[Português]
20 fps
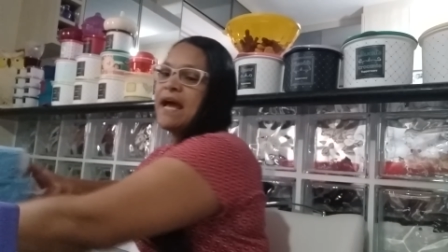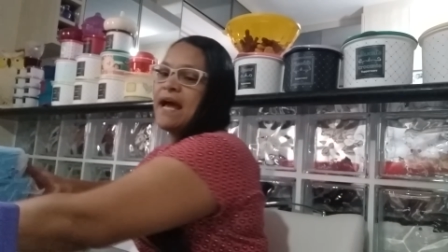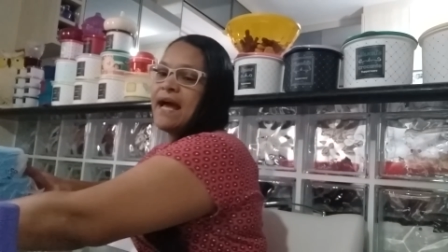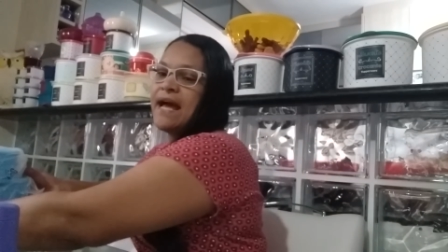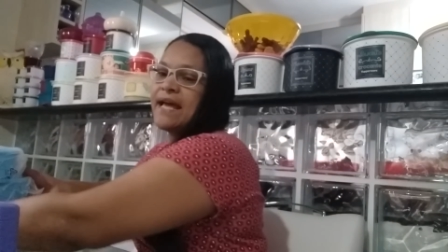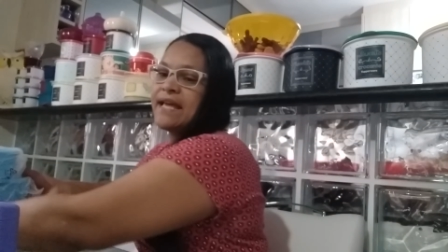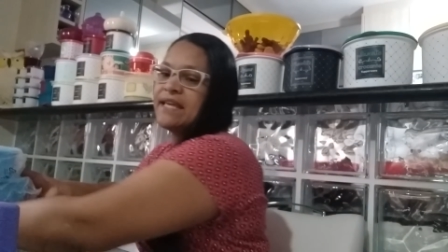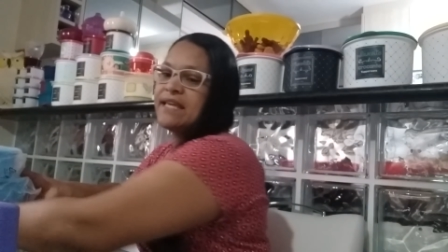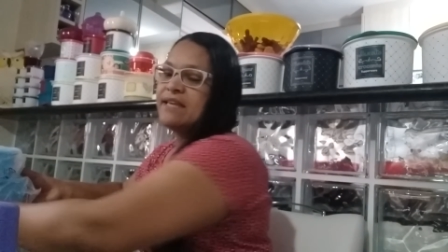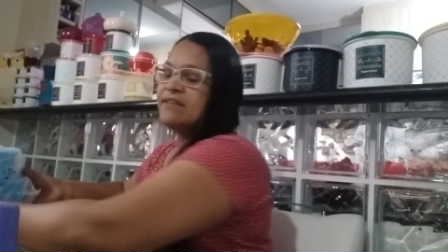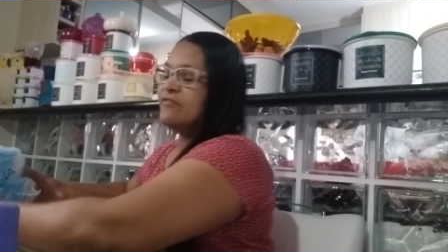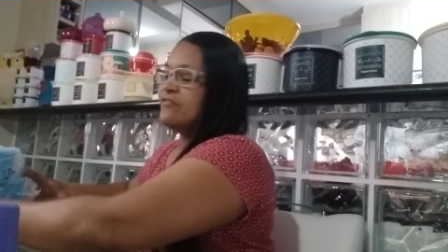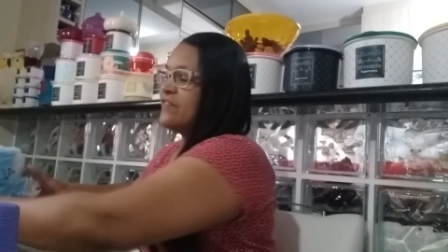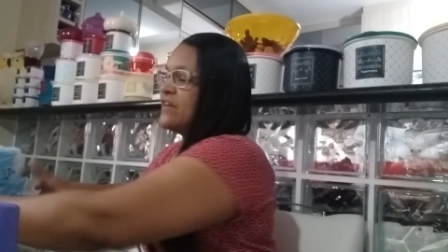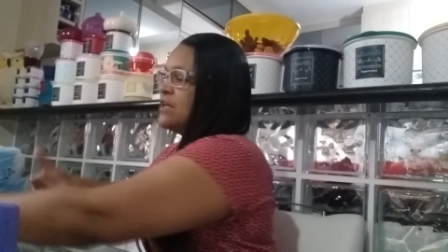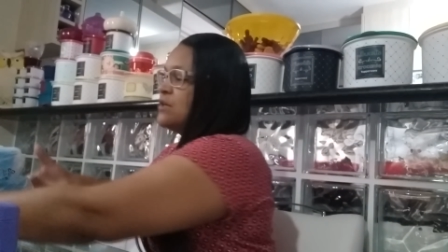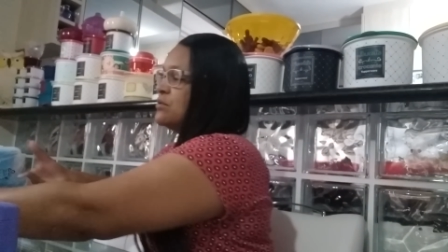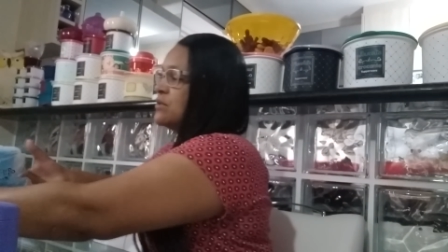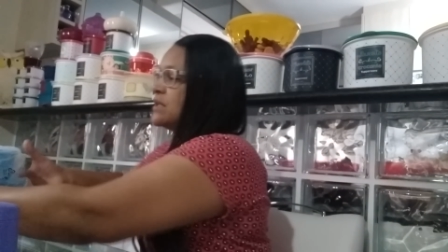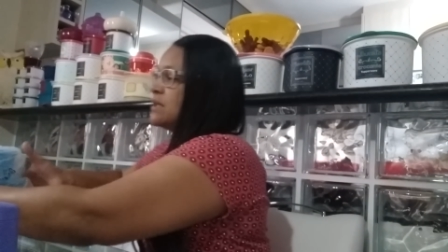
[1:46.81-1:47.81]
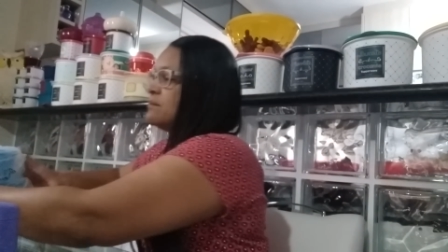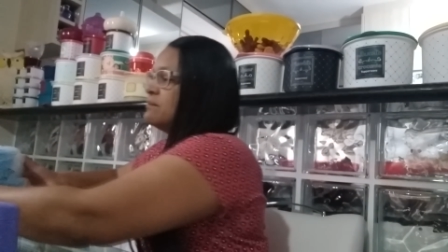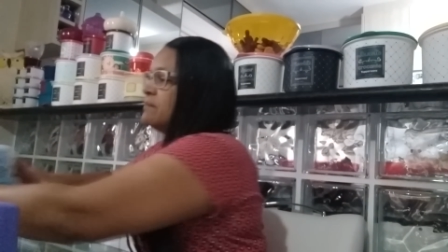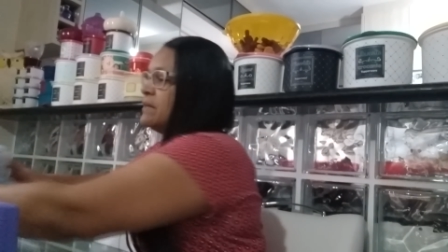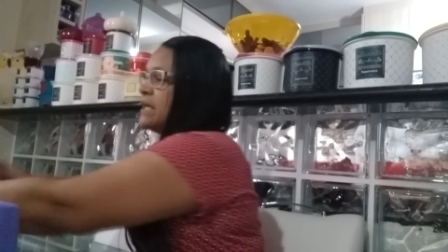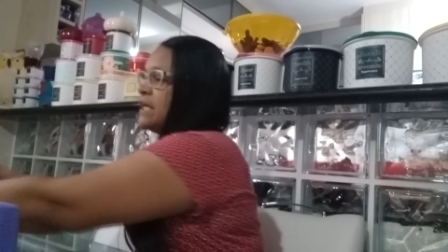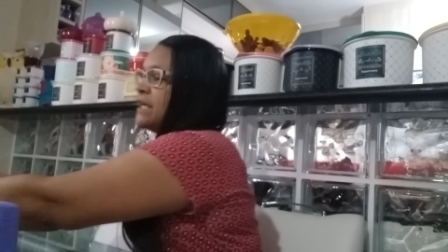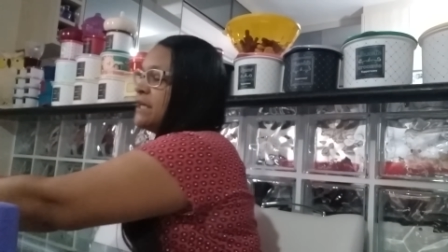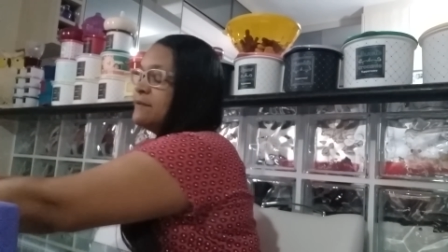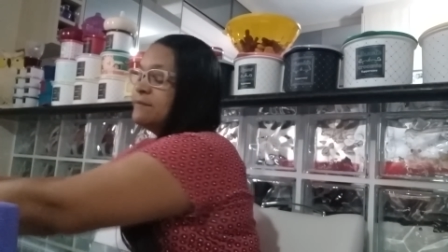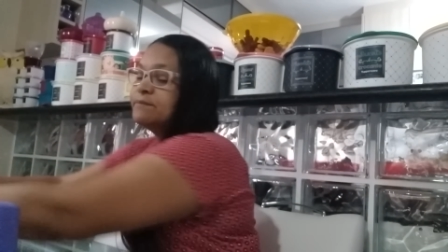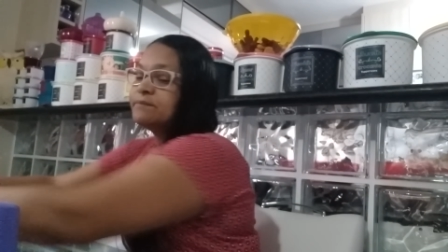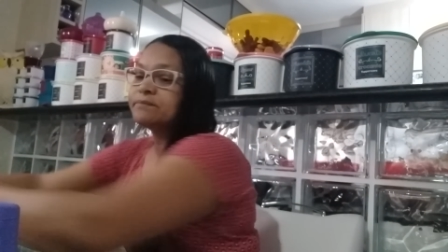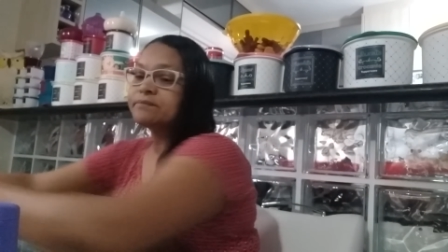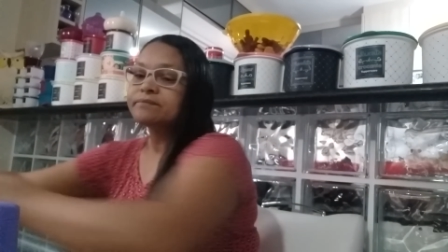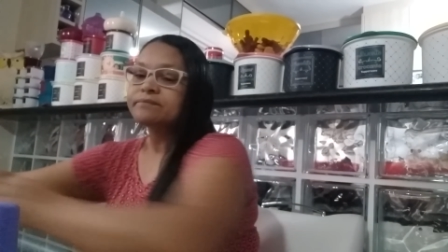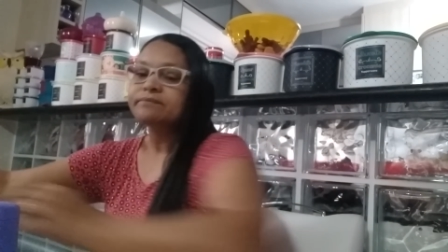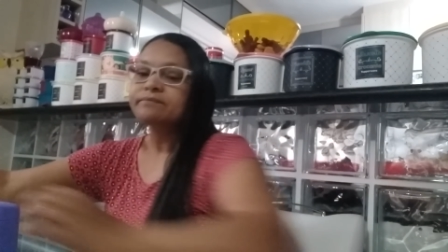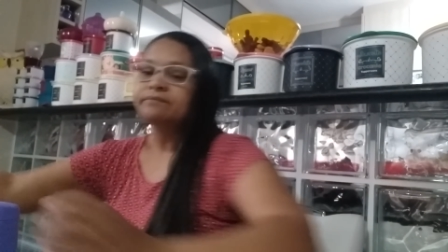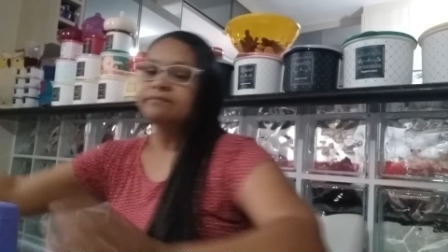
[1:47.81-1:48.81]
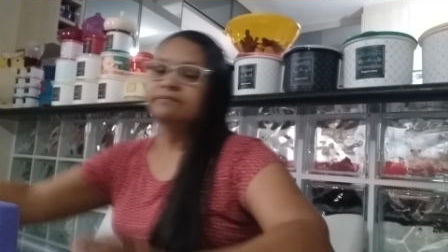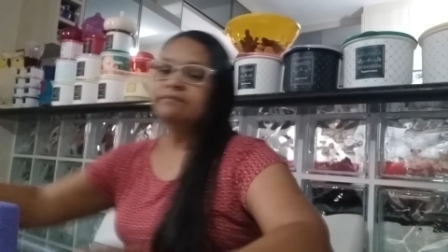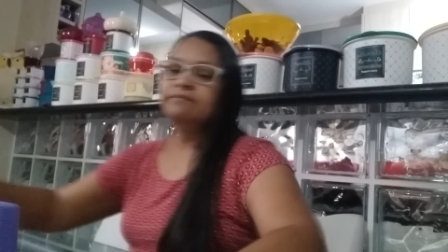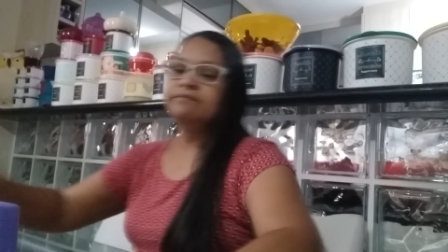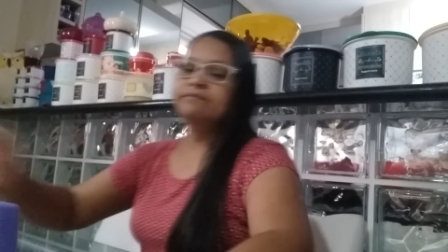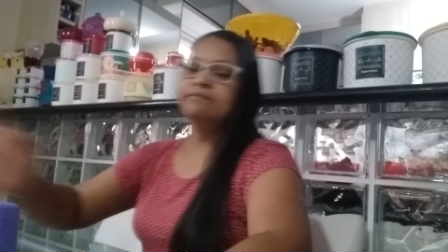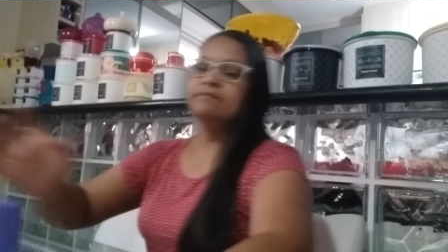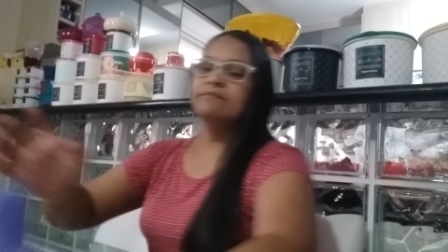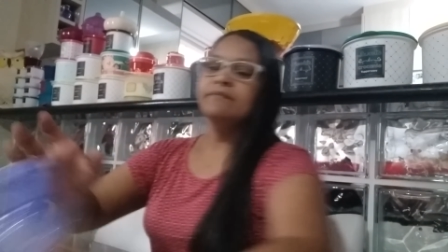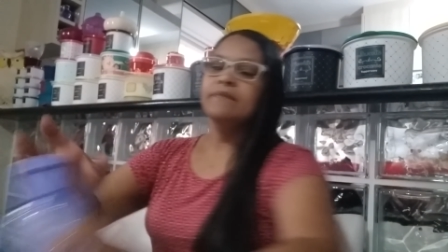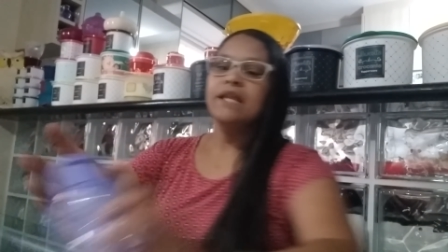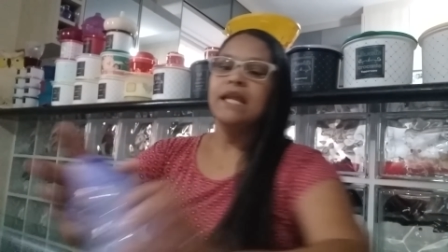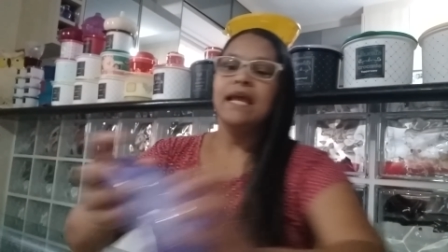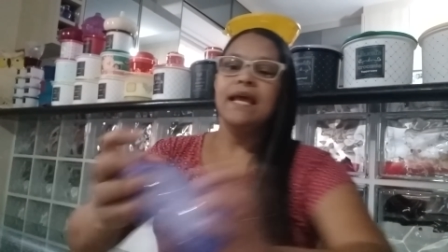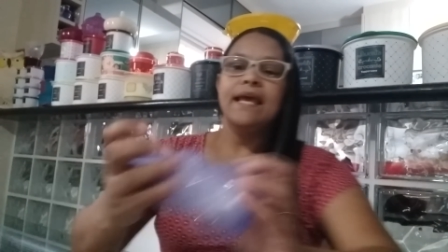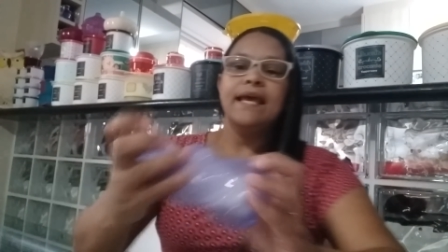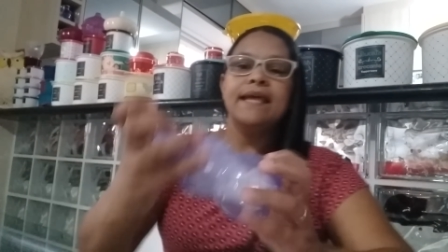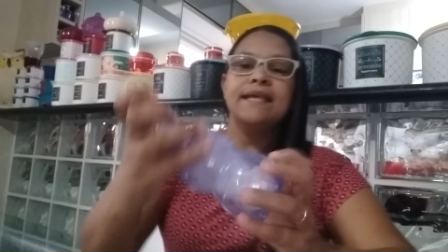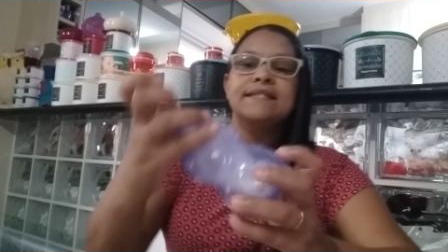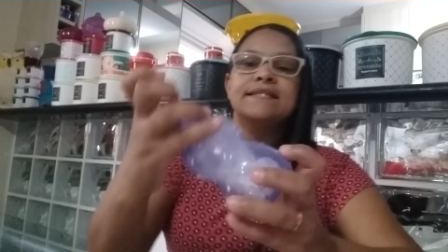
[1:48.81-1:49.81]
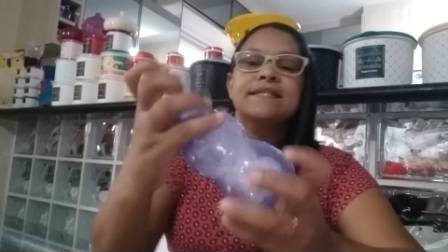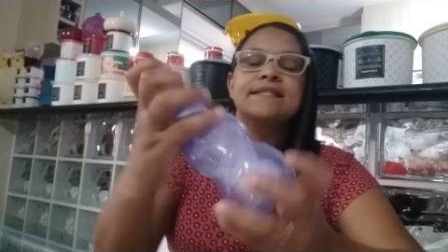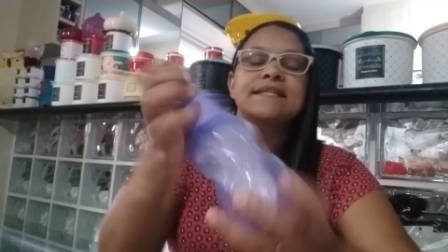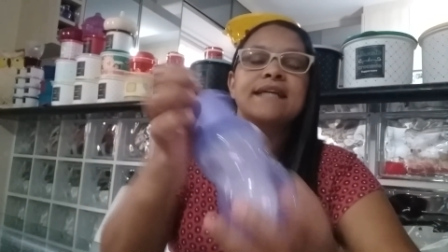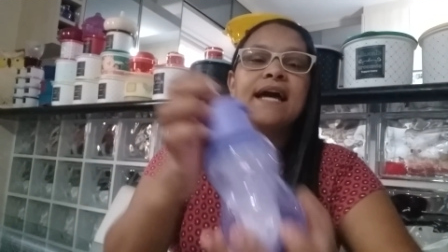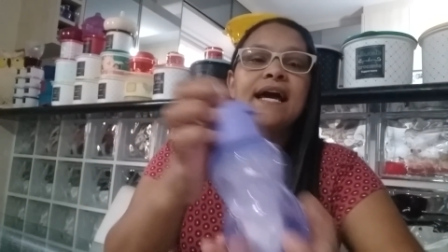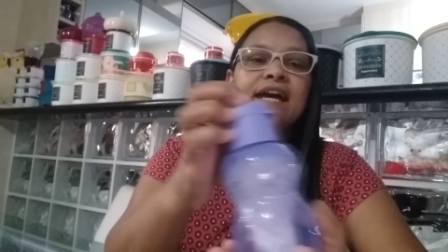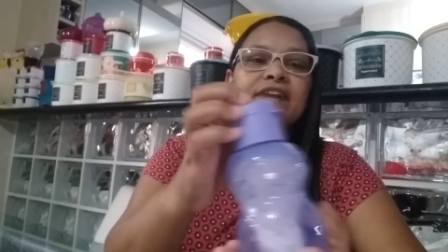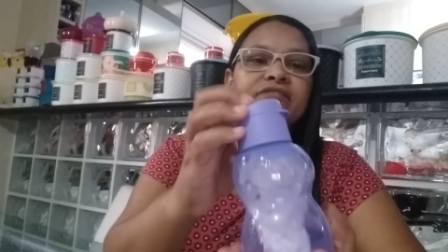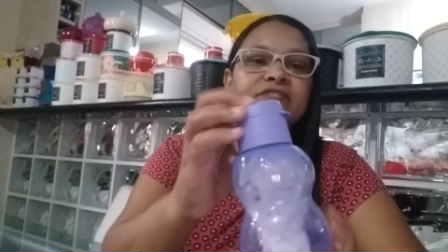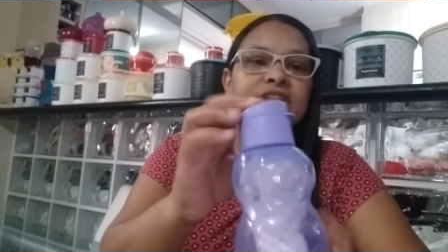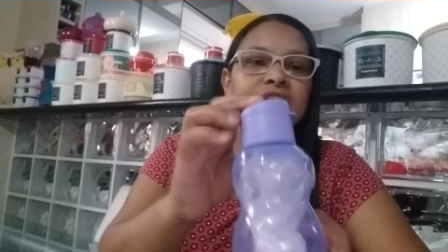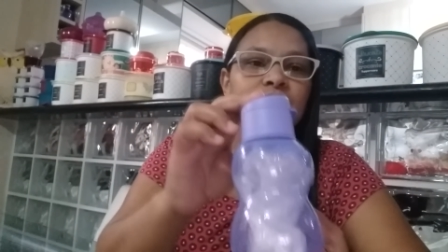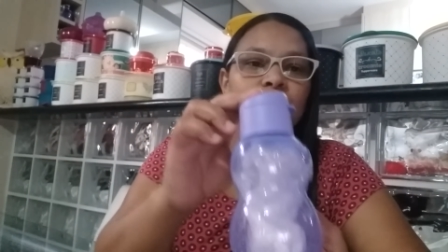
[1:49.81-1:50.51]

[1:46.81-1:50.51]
Aí veio também essas garrafas da